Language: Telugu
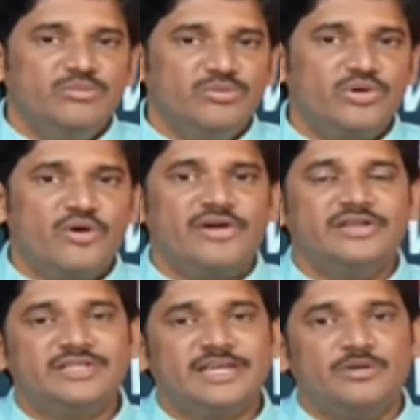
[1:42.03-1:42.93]
మునుగోడు
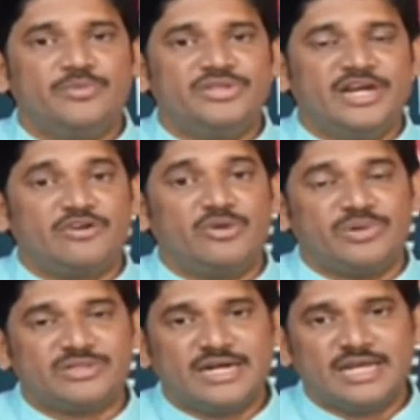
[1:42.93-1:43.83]
నుంచి గెలుపొందినటువంటి
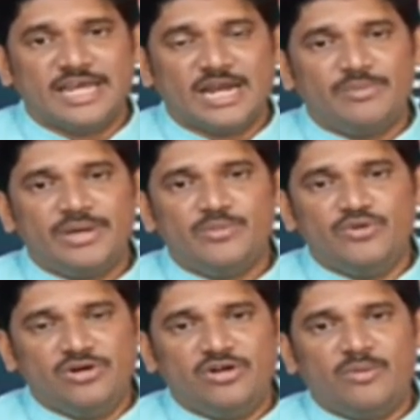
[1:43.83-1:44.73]
పరిస్థితి అంటే ఎనభై
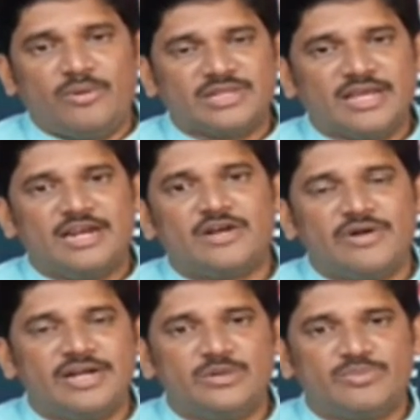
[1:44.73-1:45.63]
మూడులో
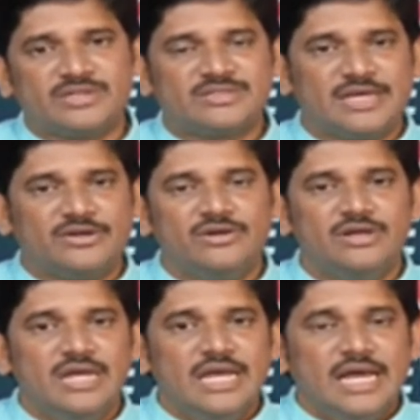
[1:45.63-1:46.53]
మొదలైనటువంటి ఈ ప్రస్థానం
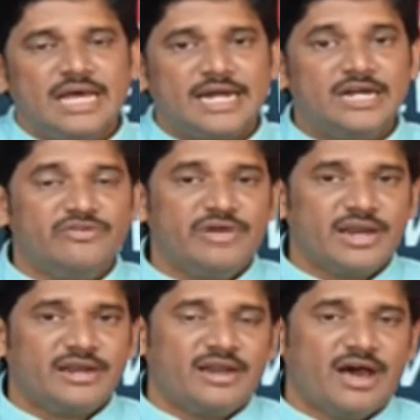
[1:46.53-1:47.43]
రెండు
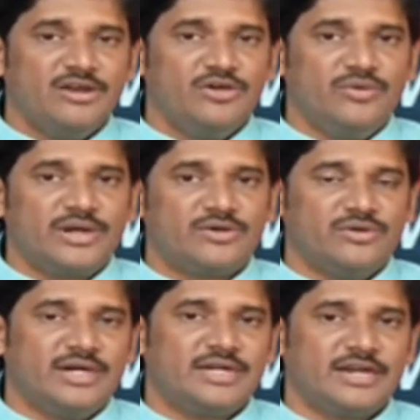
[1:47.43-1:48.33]
వేల నాలుగు
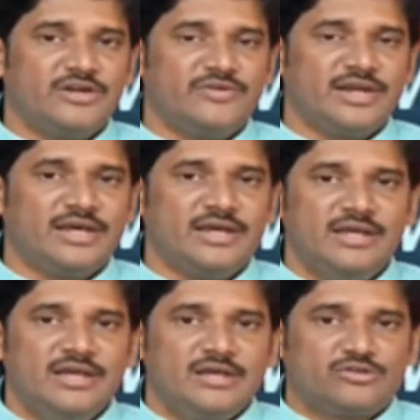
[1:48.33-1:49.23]
వరకు అంటే రెండు వేల
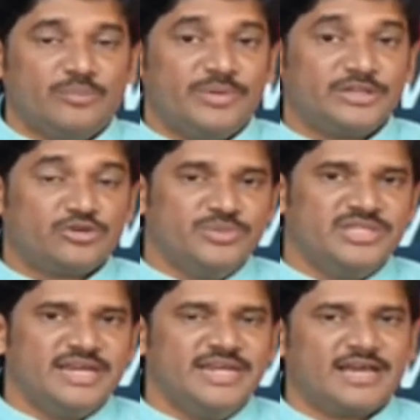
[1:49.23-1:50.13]
తొంభై
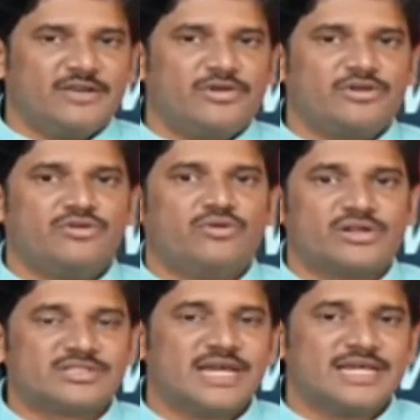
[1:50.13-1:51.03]
తొమ్మిది ఎన్నికల వరకు
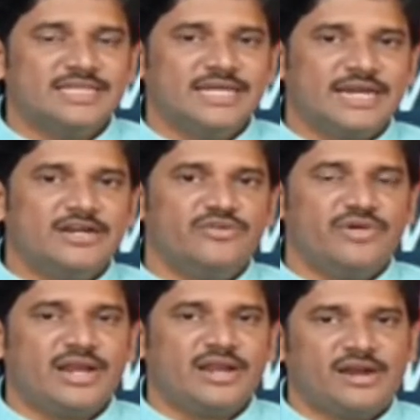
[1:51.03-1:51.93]
కొనసాగింది రెండు
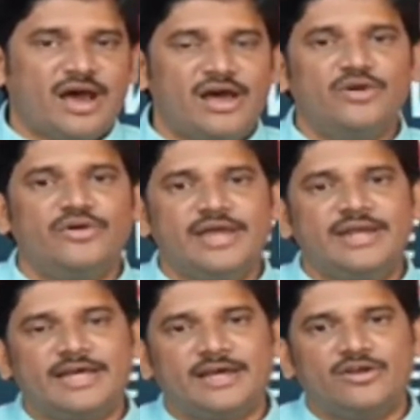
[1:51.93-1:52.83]
వేల నాలుగు
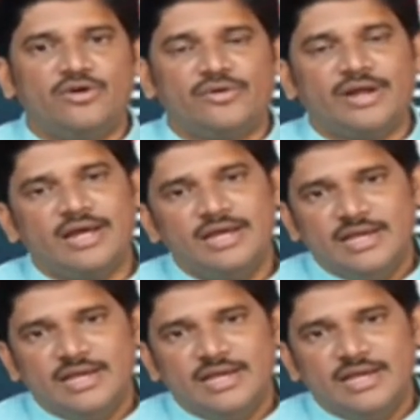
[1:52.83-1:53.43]
ఎన్నికల్లో కూడా